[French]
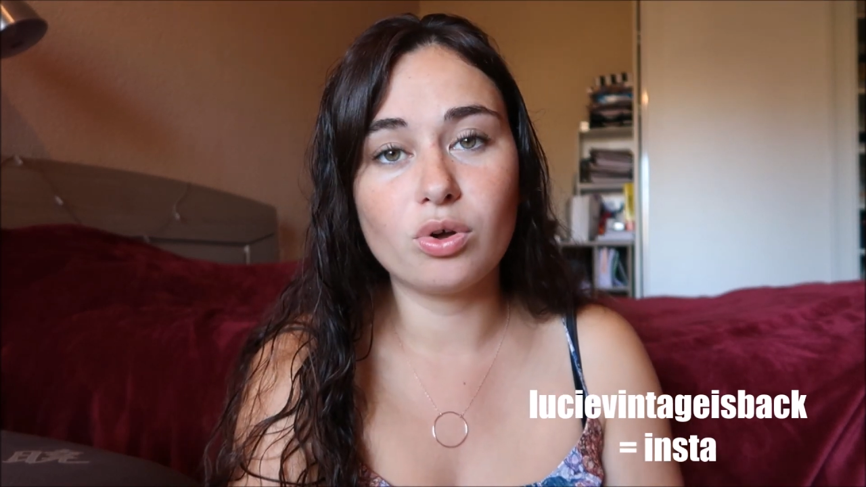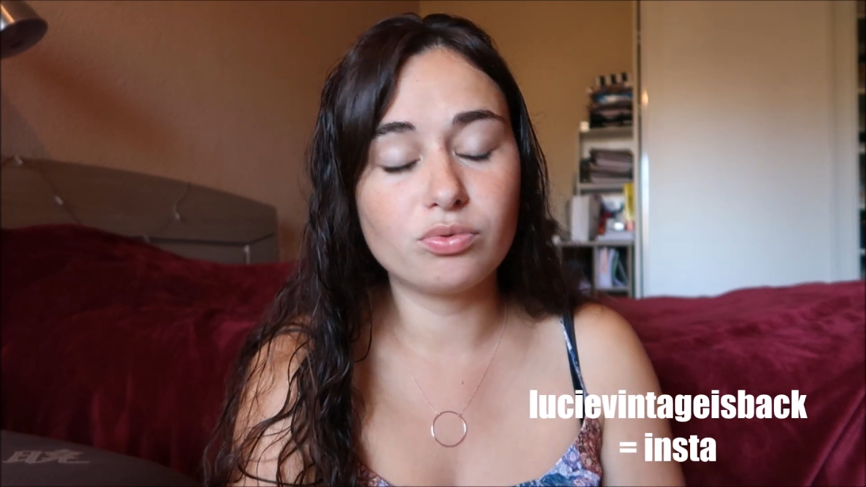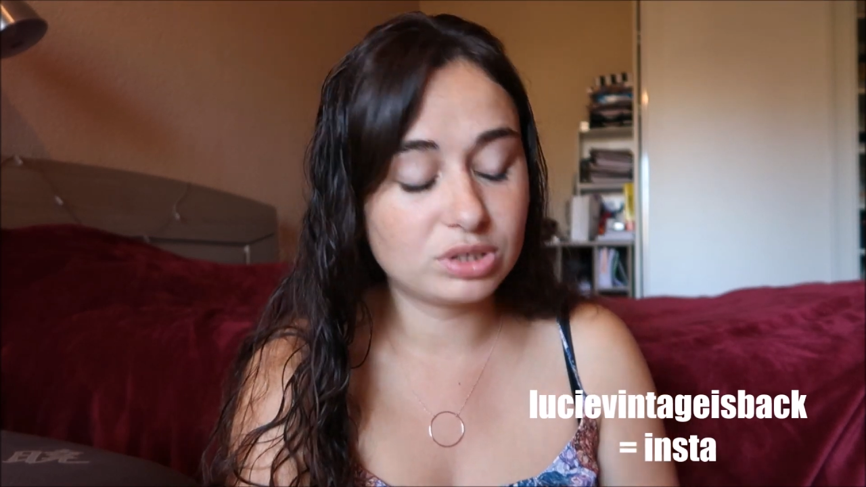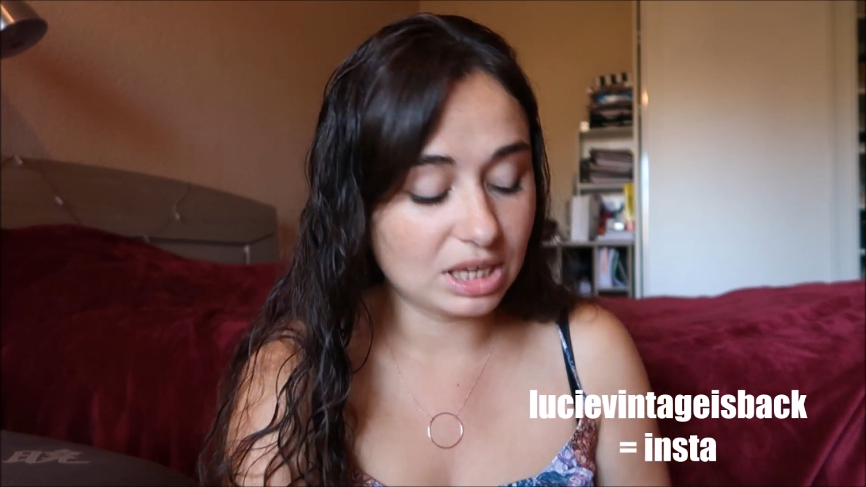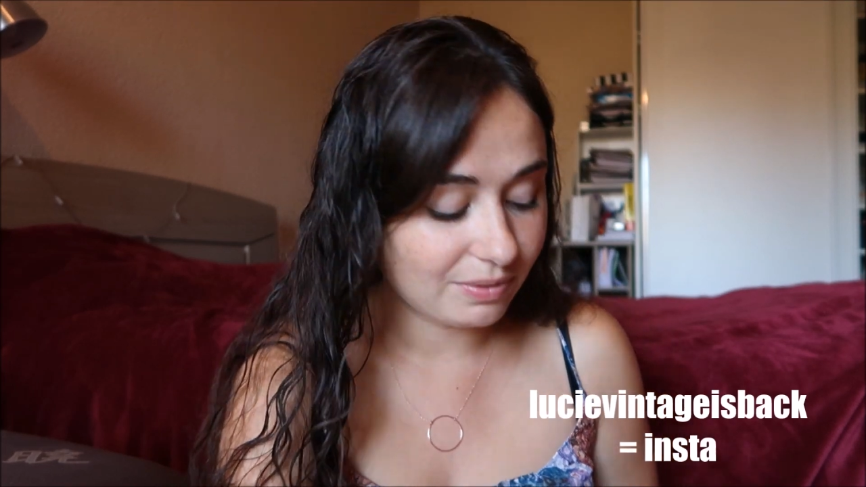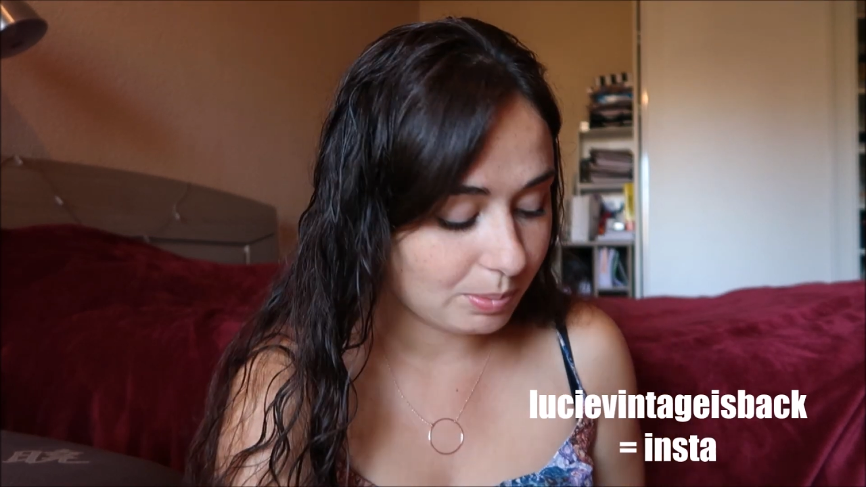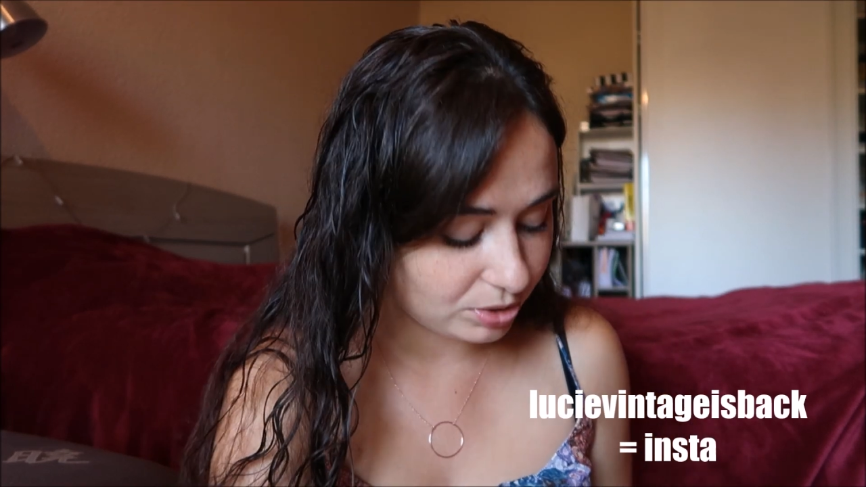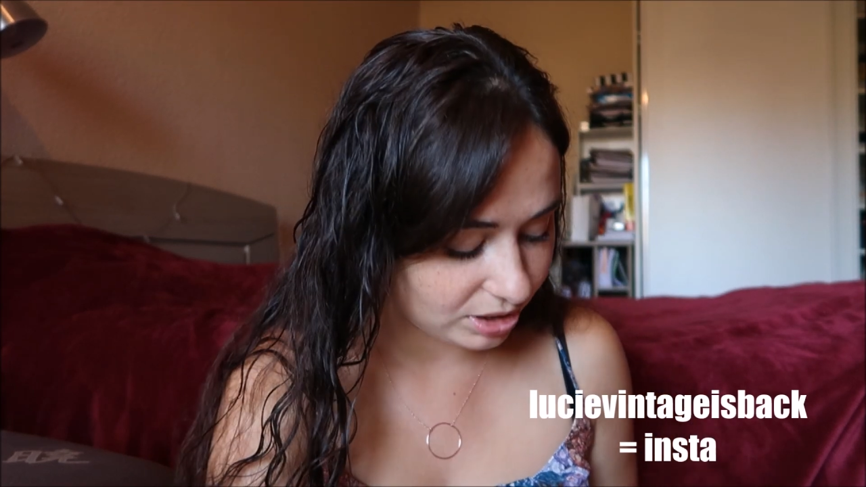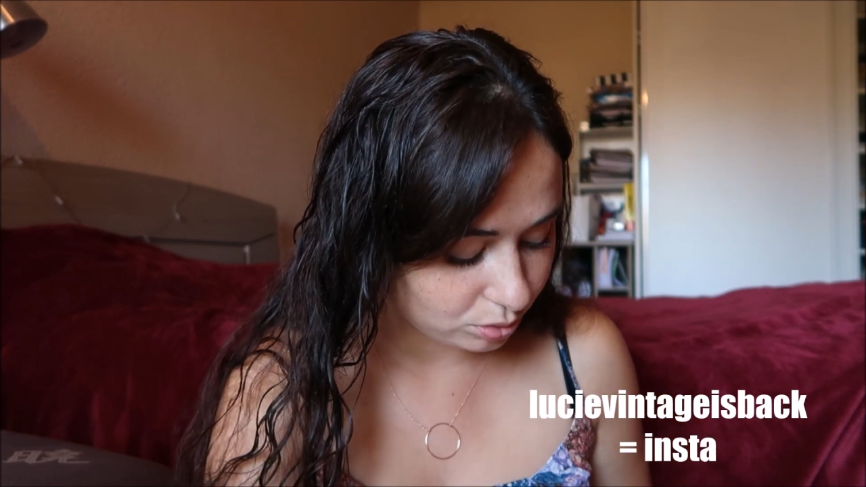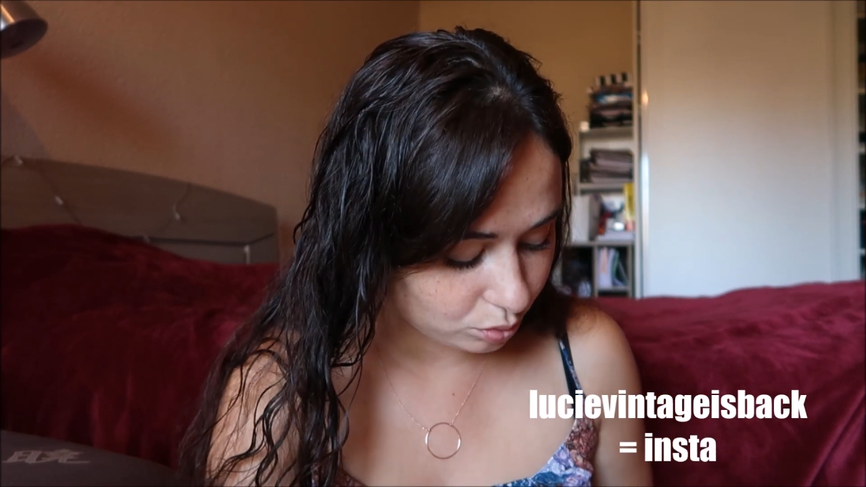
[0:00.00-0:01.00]
euh, vous savez
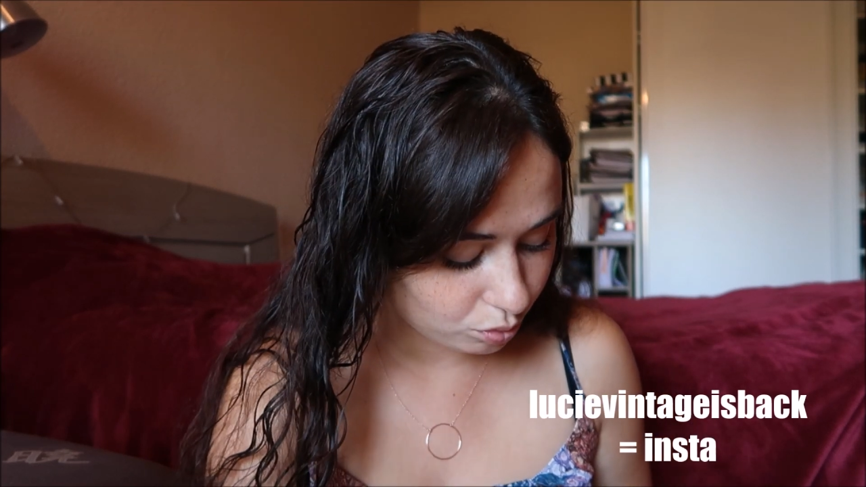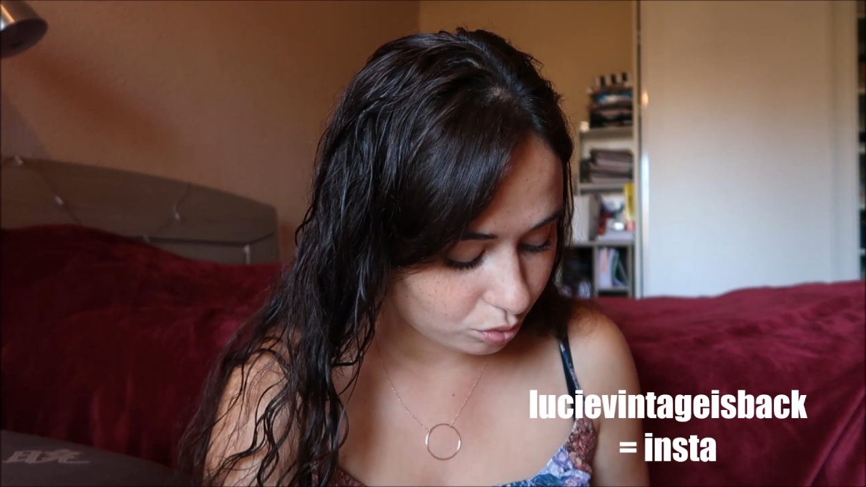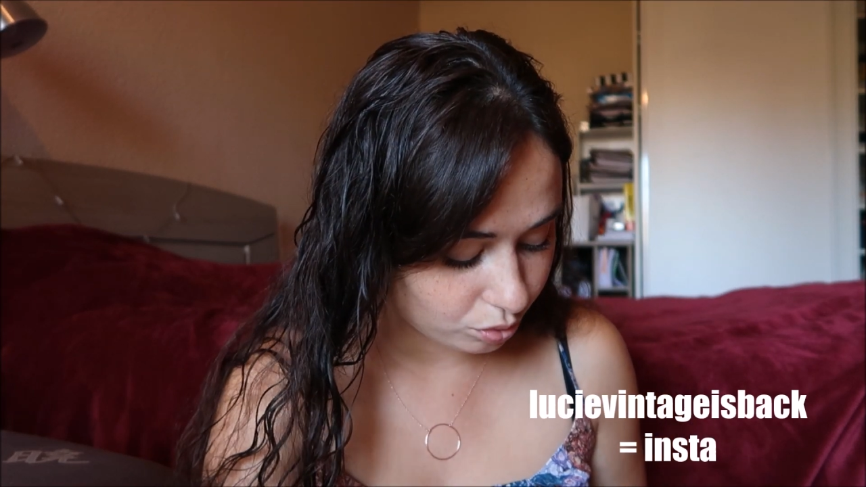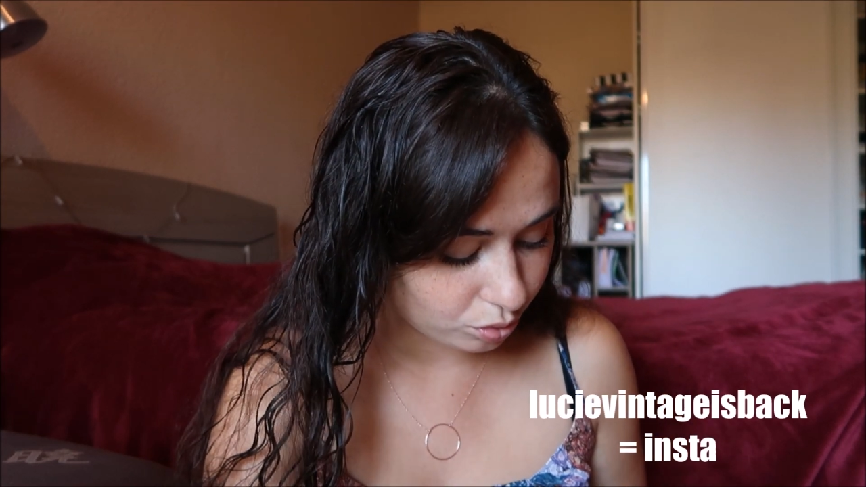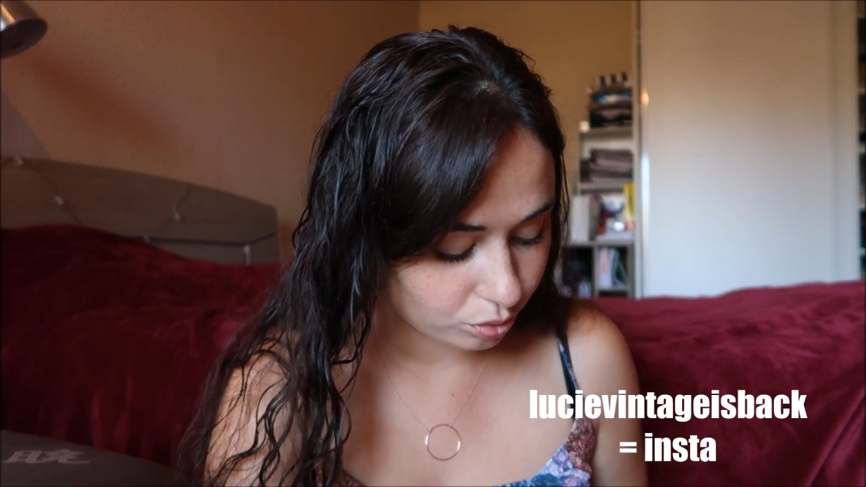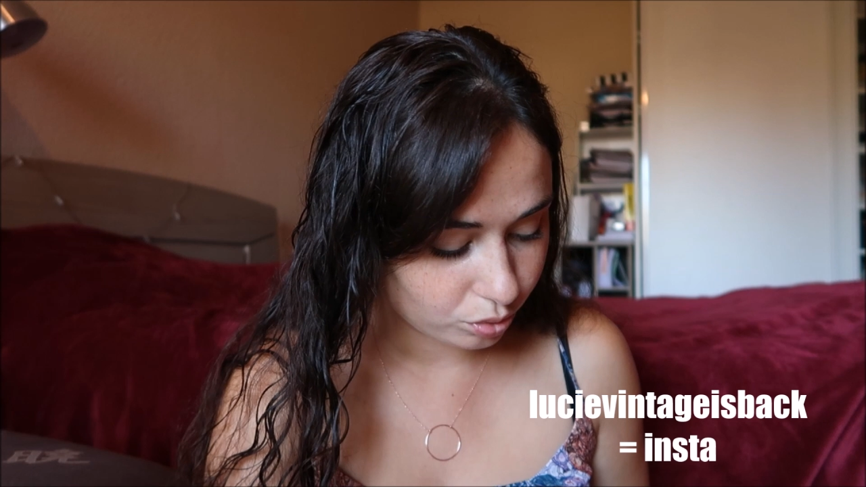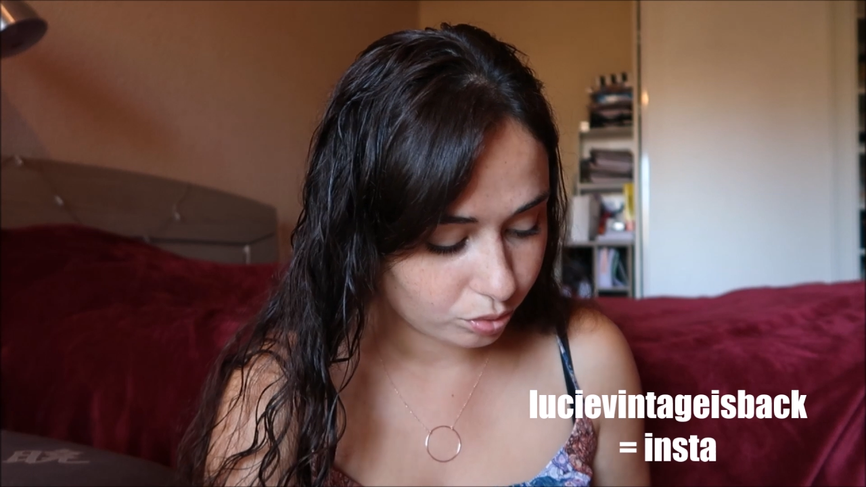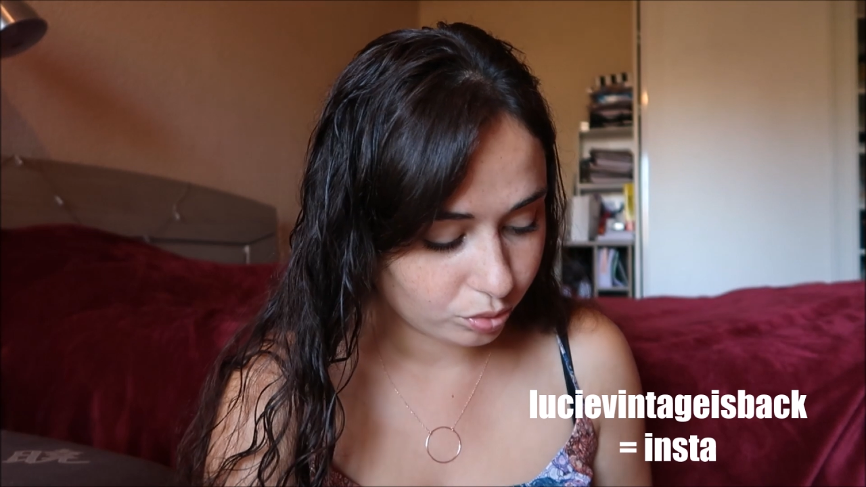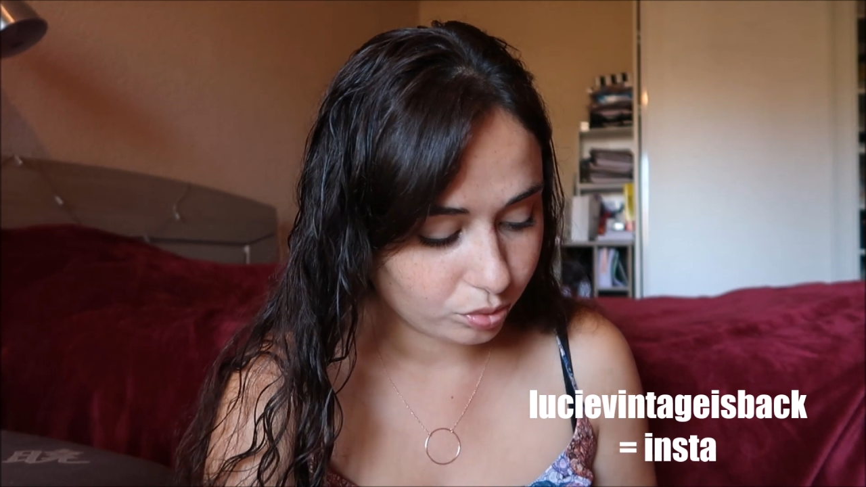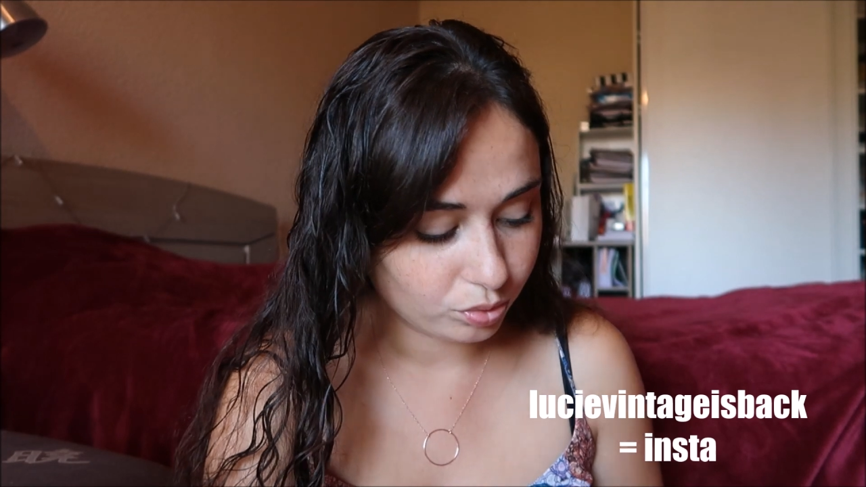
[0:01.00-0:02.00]
peut-être du coup
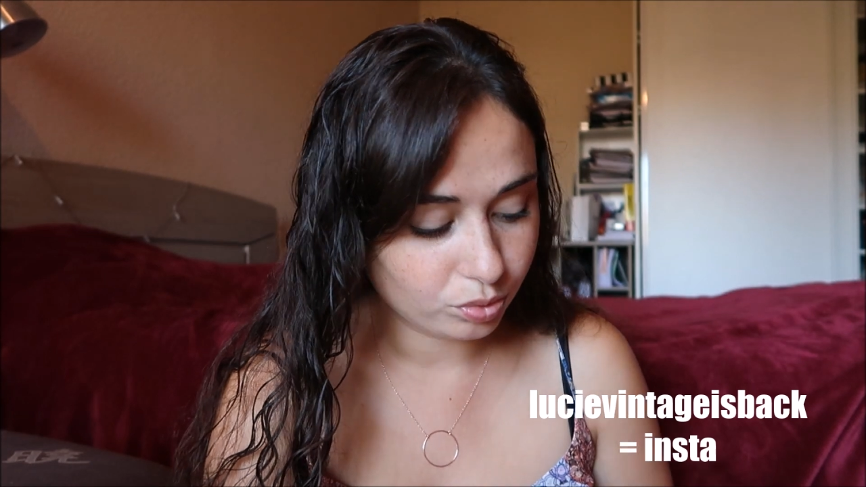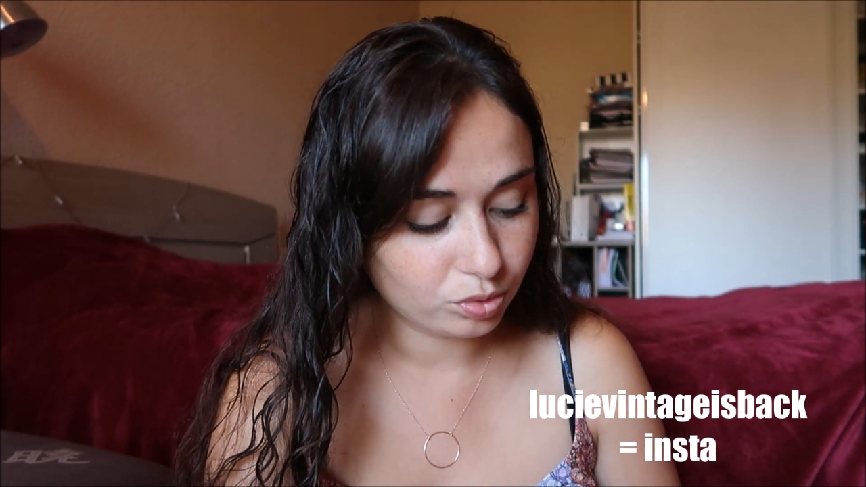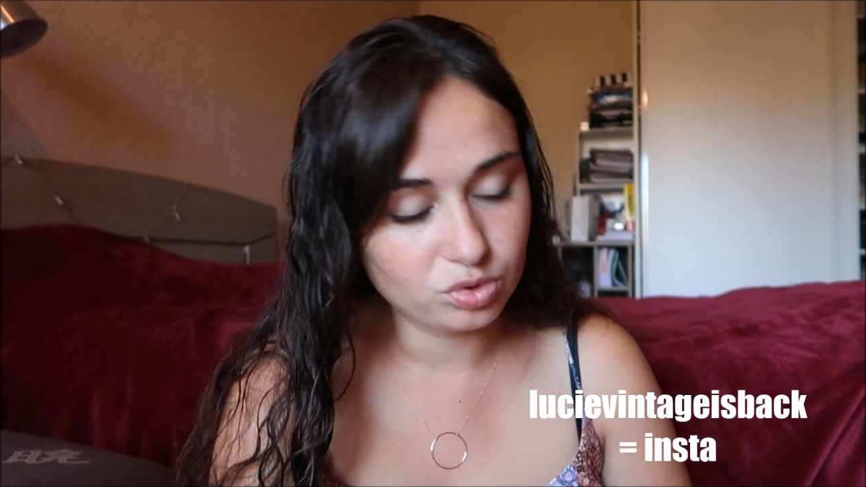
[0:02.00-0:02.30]
que,